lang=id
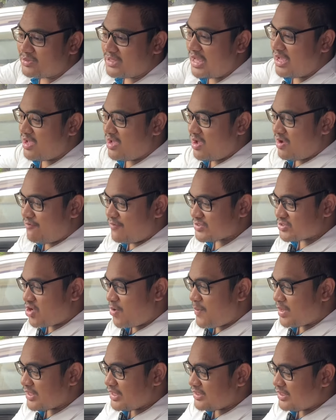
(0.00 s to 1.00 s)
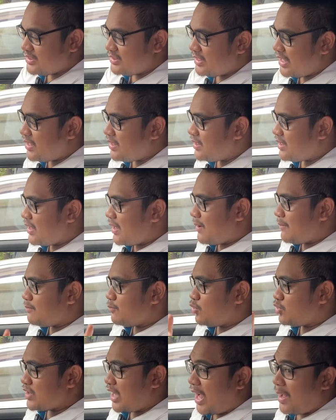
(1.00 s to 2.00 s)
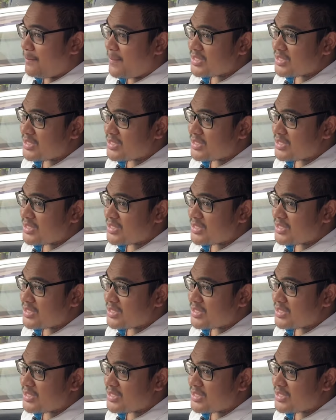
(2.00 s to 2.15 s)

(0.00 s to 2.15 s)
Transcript: Nah, voice command ini dia menggunakan